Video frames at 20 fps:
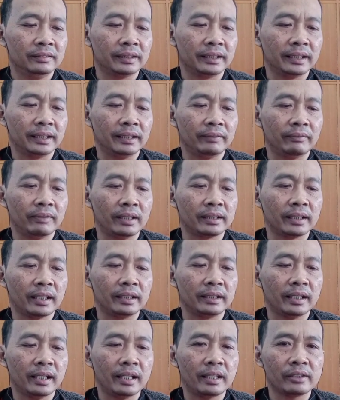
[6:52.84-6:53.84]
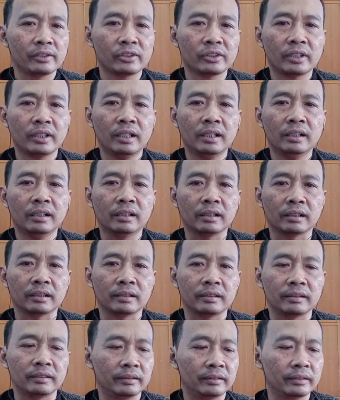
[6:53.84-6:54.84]
Oke, bacanya skirt.
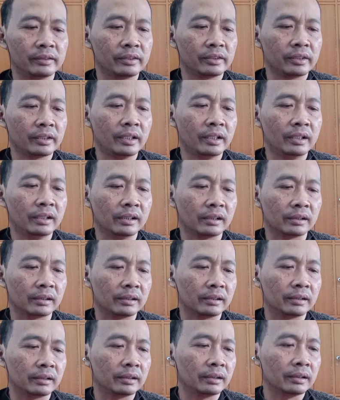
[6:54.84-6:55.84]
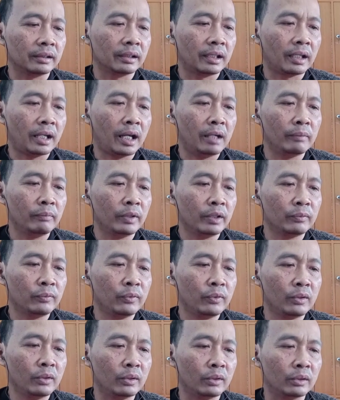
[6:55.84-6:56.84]
Skirt. Number
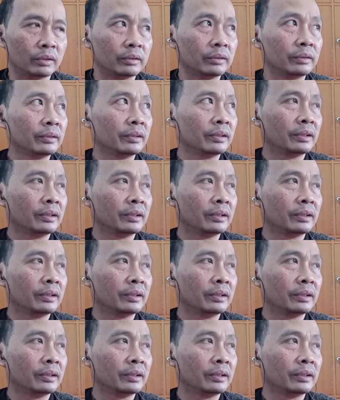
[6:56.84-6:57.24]
four.